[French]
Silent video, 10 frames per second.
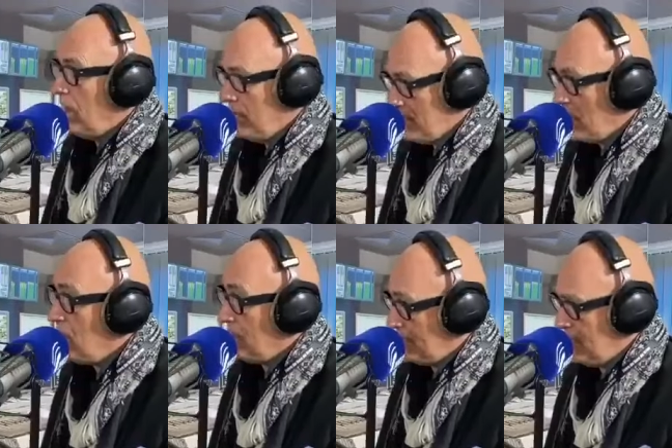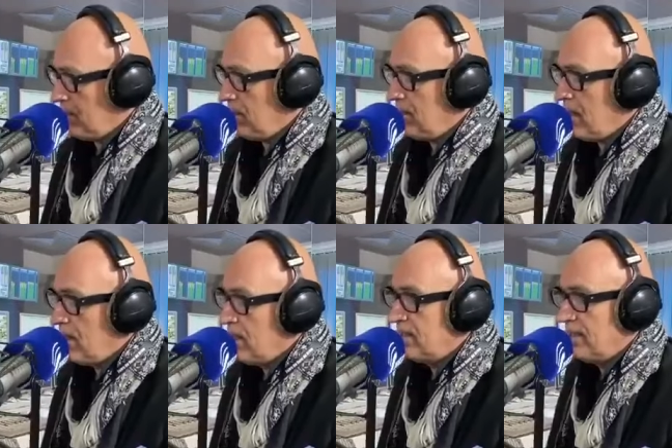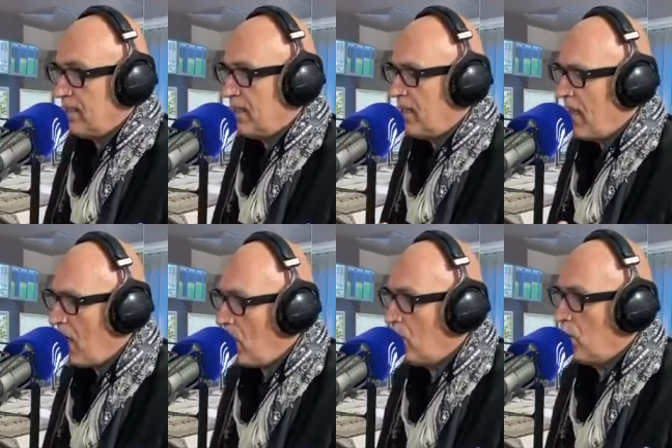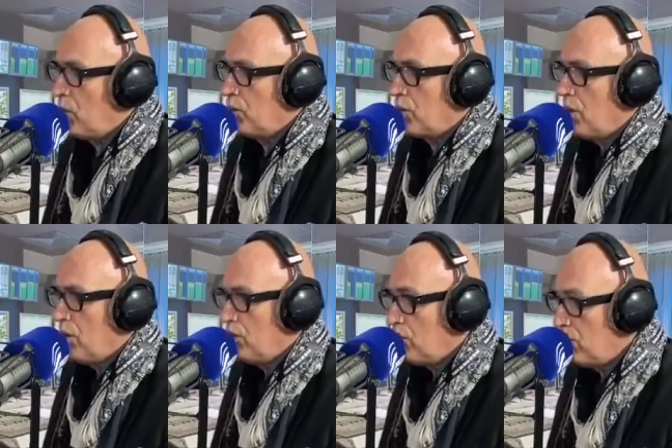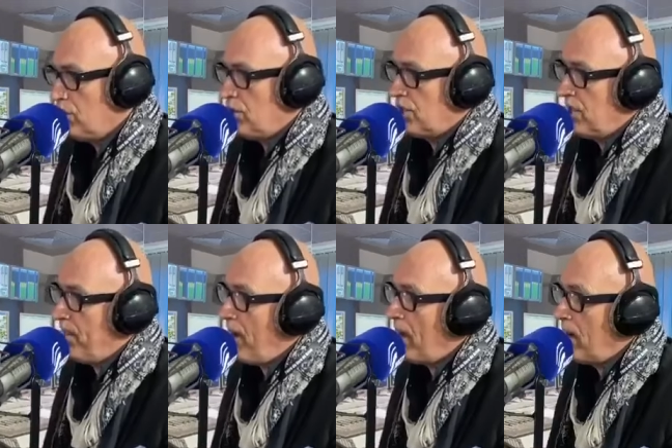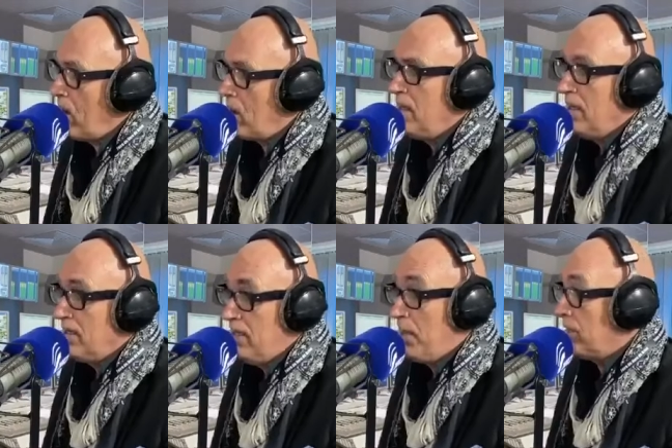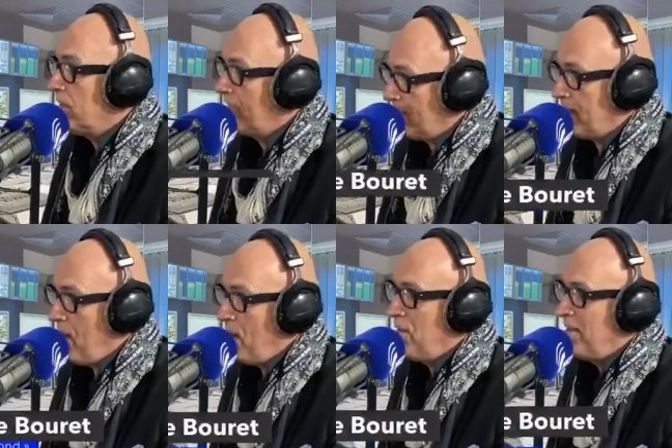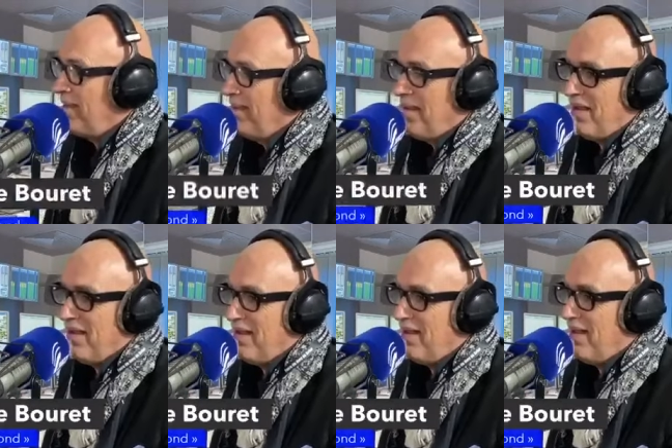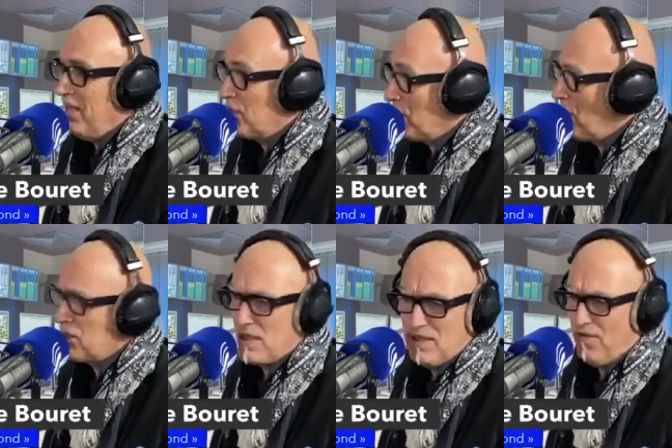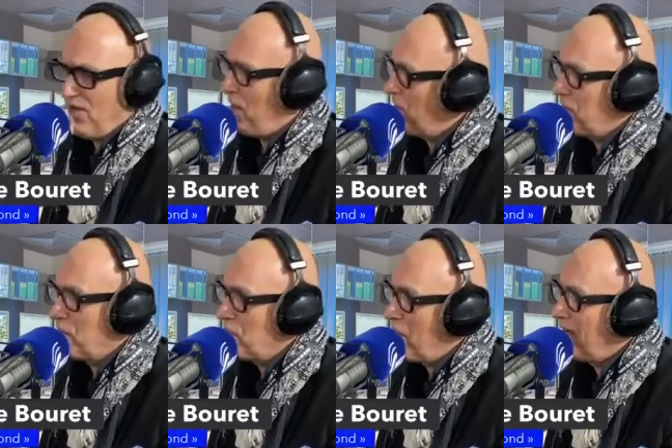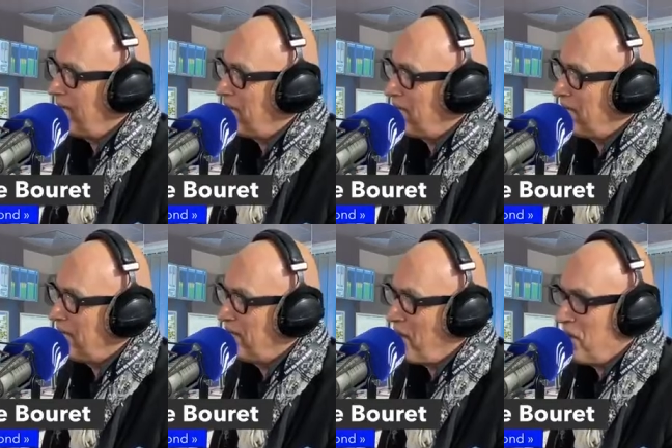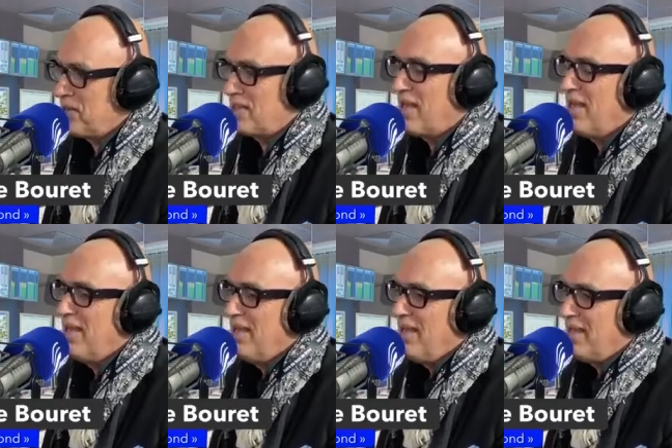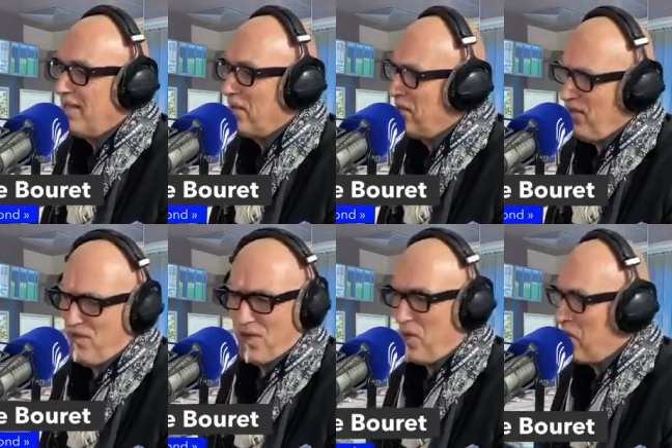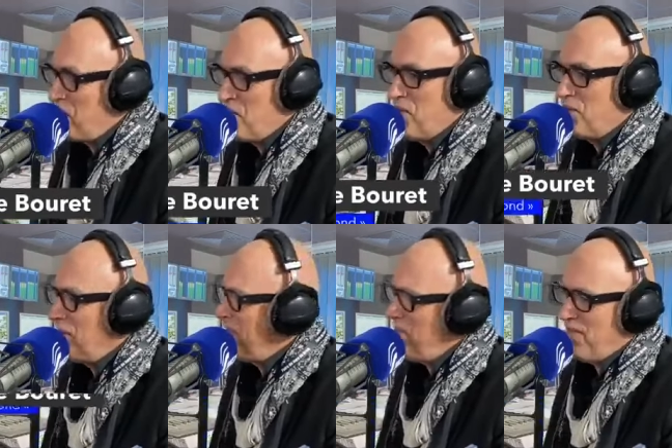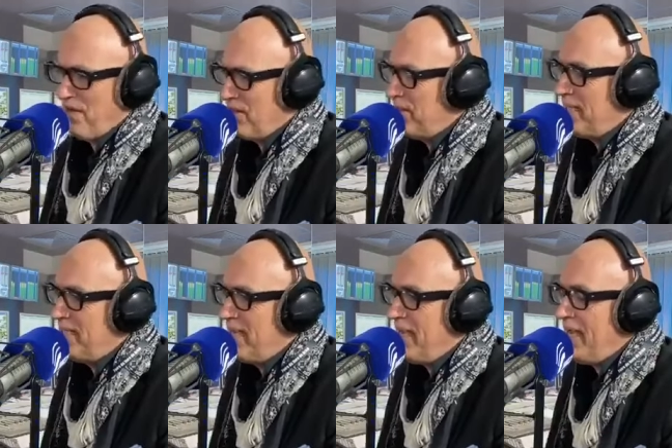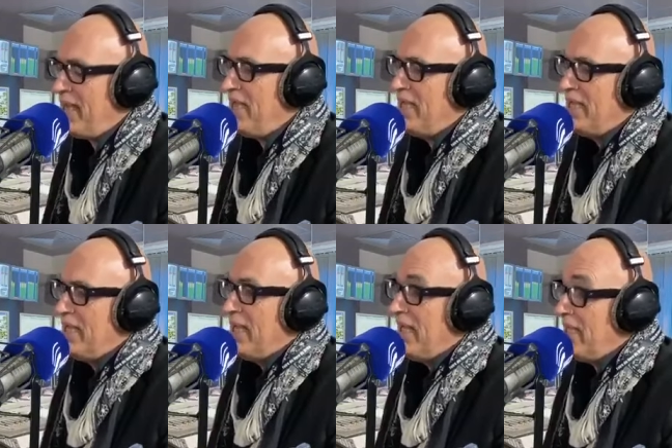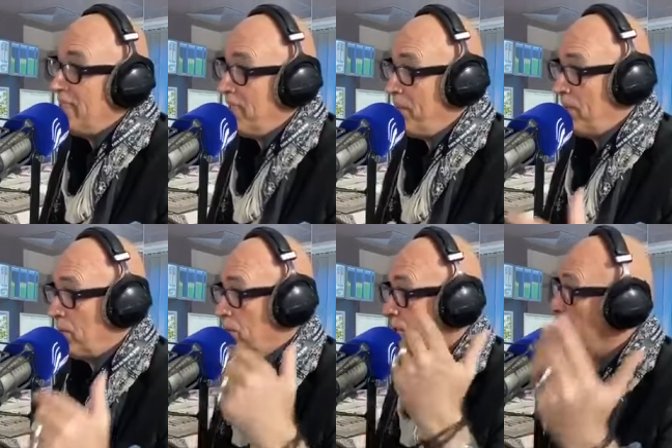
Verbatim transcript: un dialogue. C'est un dialogue, c'est-à-dire la rencontre de deux sujets parlants qui, pendant quatre ans, échangent à différents endroits de France euh, dans différents lieux de différentes manières. Et c'est peut être lui